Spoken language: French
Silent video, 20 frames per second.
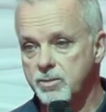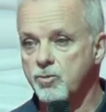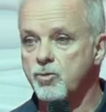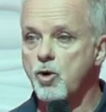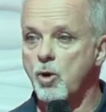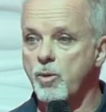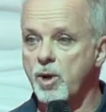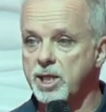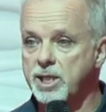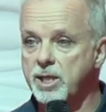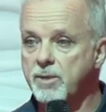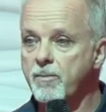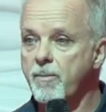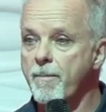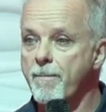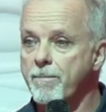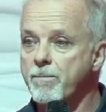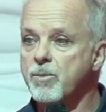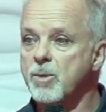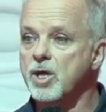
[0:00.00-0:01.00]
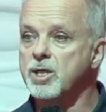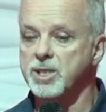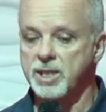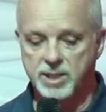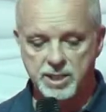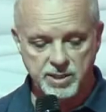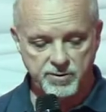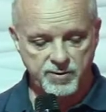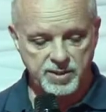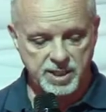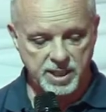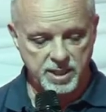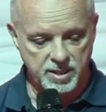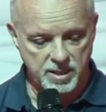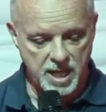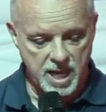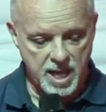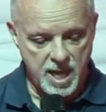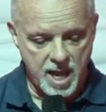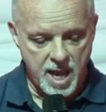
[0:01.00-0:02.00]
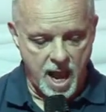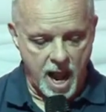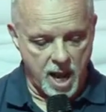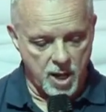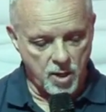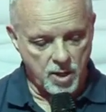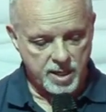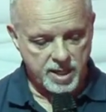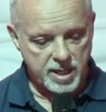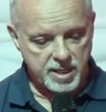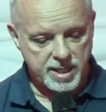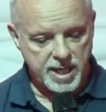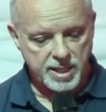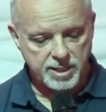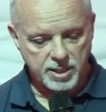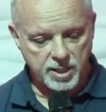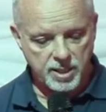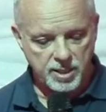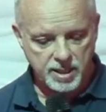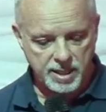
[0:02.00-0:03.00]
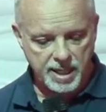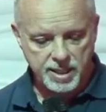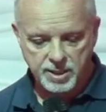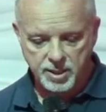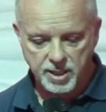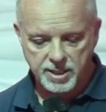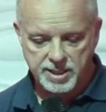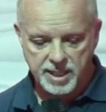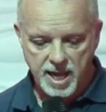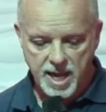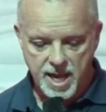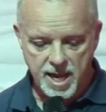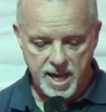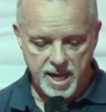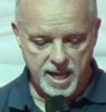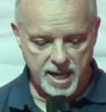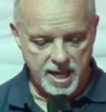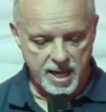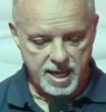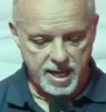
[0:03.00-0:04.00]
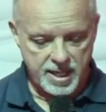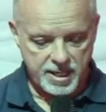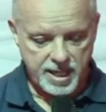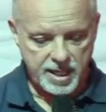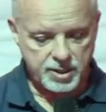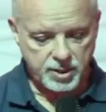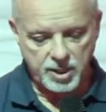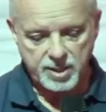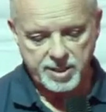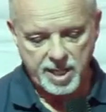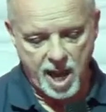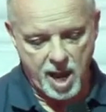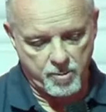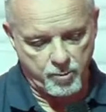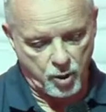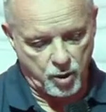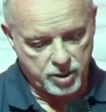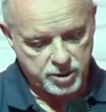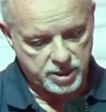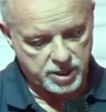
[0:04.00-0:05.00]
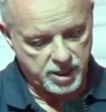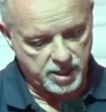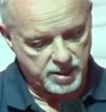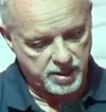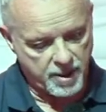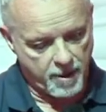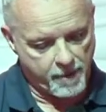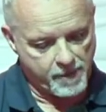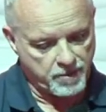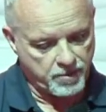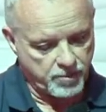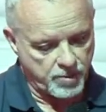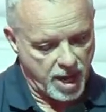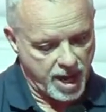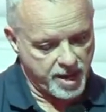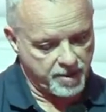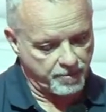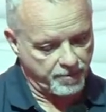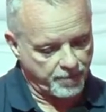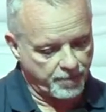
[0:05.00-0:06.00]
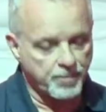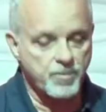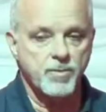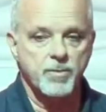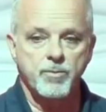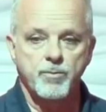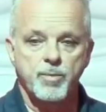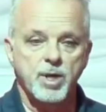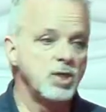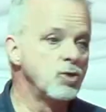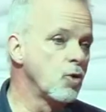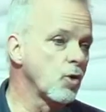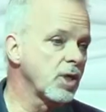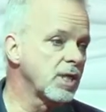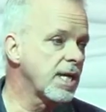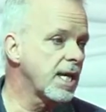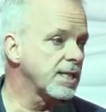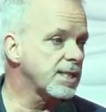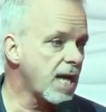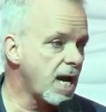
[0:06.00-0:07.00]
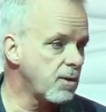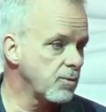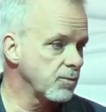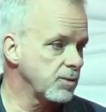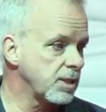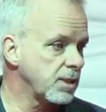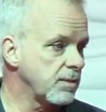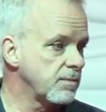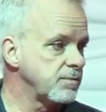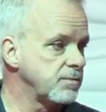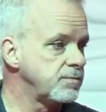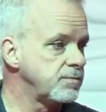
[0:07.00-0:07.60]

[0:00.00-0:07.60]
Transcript: Vous comprenez que c'est difficile. Alors, qu'est-ce que, ça, apporte? Ben, pénurie d'essence.